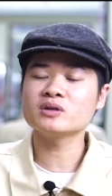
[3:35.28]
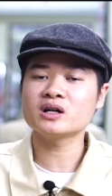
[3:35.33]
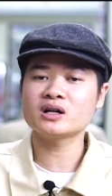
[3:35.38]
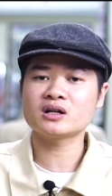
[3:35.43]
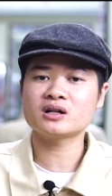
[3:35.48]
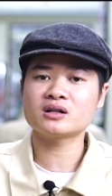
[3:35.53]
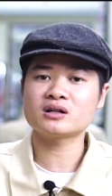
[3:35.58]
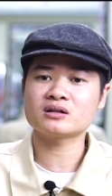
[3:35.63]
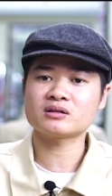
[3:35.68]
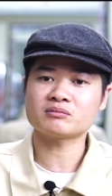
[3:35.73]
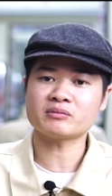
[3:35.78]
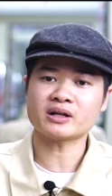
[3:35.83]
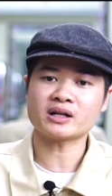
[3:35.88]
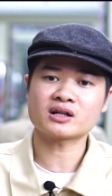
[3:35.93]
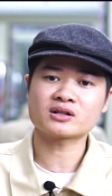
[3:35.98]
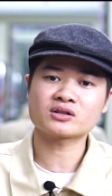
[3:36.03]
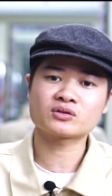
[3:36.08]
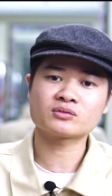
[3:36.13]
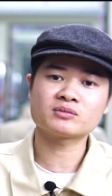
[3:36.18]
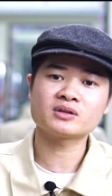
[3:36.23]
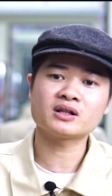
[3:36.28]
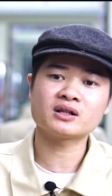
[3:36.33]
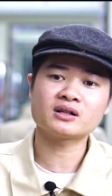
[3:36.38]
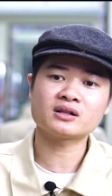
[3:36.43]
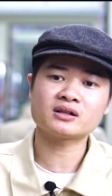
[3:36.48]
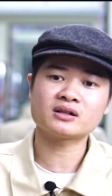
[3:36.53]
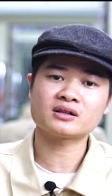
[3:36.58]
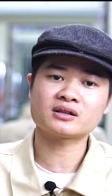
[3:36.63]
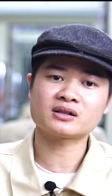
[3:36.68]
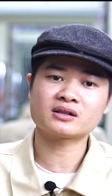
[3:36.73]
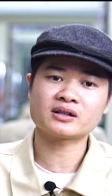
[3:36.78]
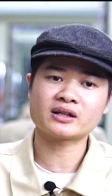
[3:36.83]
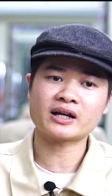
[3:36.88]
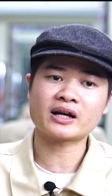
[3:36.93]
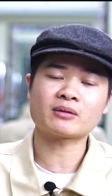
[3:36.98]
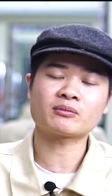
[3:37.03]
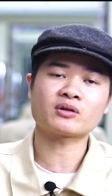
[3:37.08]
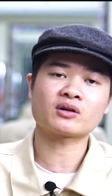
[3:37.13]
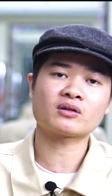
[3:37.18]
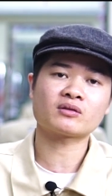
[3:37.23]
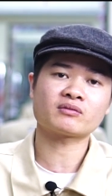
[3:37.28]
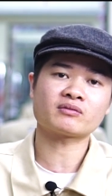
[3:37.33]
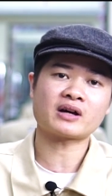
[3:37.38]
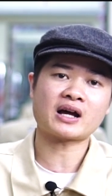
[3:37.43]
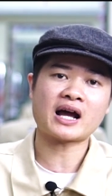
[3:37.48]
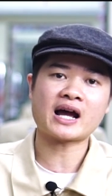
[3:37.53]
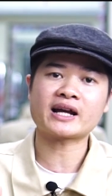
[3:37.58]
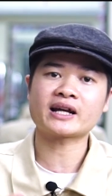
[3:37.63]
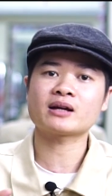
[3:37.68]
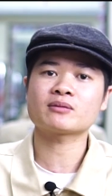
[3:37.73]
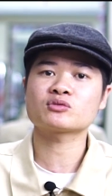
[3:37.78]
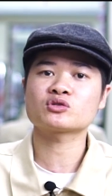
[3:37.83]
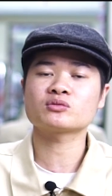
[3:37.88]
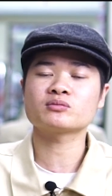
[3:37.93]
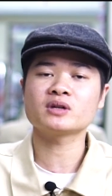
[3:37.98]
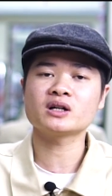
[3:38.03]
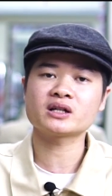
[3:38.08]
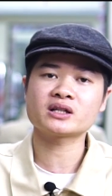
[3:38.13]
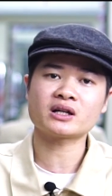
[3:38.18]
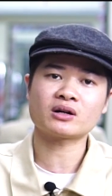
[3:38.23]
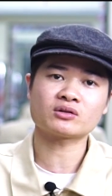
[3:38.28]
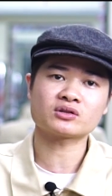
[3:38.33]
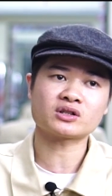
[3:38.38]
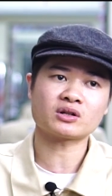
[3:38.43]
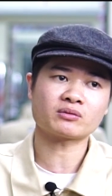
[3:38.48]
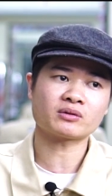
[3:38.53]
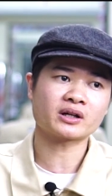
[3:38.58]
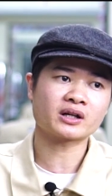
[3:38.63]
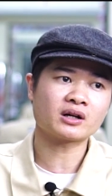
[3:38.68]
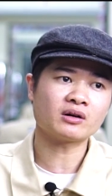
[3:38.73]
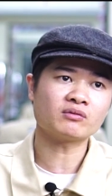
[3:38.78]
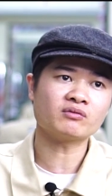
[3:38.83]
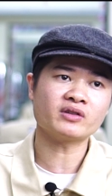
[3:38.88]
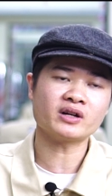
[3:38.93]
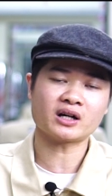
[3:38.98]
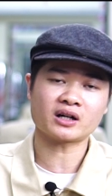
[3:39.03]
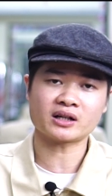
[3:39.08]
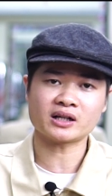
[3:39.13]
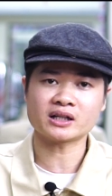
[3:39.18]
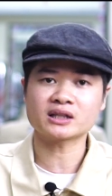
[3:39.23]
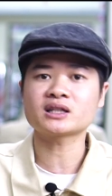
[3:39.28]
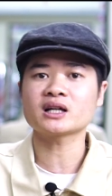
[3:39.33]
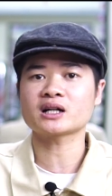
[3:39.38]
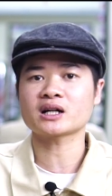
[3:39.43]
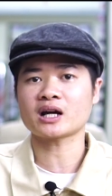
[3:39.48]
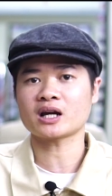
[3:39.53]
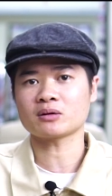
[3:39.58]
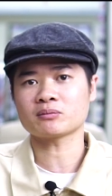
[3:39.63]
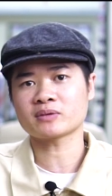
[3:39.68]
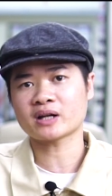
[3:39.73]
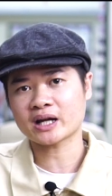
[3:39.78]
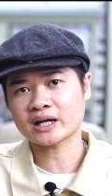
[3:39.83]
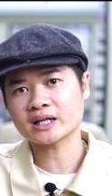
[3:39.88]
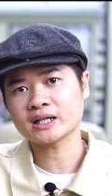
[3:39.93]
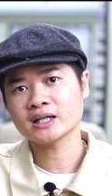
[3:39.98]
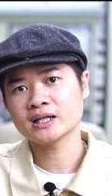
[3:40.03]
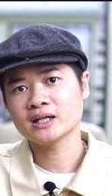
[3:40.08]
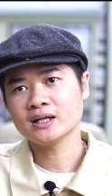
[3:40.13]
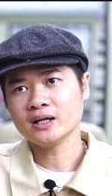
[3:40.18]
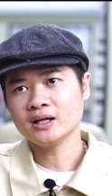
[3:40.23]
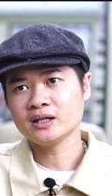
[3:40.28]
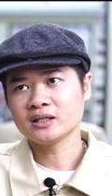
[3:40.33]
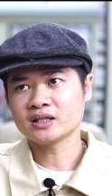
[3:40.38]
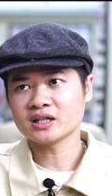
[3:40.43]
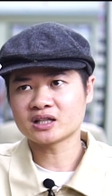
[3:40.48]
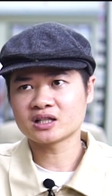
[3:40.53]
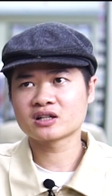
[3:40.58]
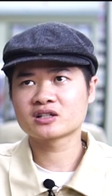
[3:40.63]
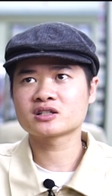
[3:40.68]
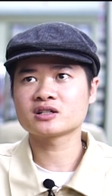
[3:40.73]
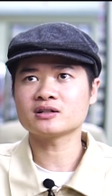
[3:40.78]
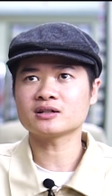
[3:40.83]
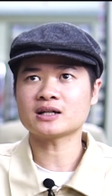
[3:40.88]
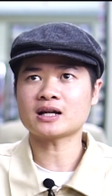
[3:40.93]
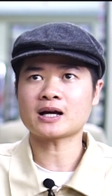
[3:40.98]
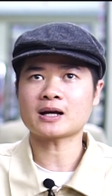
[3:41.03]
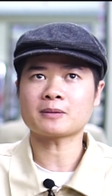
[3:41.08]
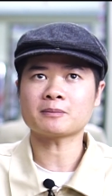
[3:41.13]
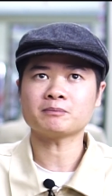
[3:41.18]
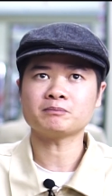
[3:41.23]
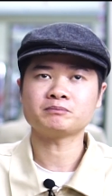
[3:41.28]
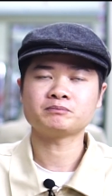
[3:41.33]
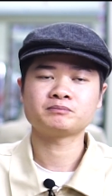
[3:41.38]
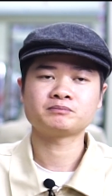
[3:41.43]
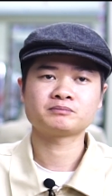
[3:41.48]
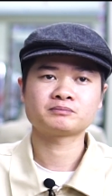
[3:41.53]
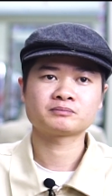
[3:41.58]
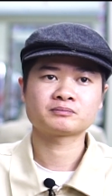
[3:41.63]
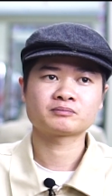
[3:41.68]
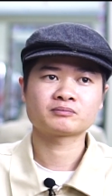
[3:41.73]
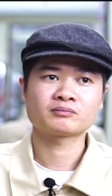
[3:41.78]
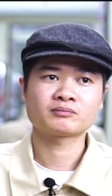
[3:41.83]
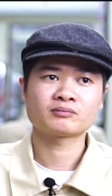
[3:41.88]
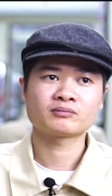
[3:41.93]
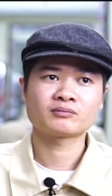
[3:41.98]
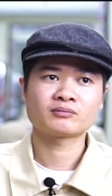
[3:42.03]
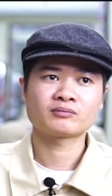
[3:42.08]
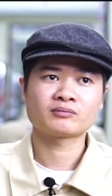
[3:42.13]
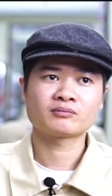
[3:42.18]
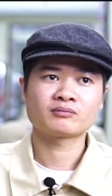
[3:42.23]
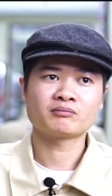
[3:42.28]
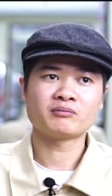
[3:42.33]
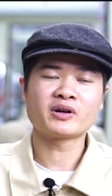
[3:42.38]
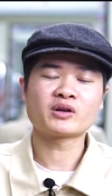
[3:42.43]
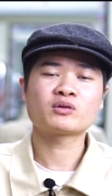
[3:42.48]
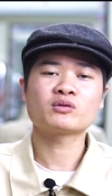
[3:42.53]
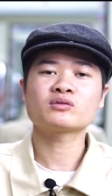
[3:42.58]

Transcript: đỡ mình đã giúp đỡ em đó và hai anh em giúp đỡ nhau trong cái công việc đến tận ngày hôm nay thì thực sự là mình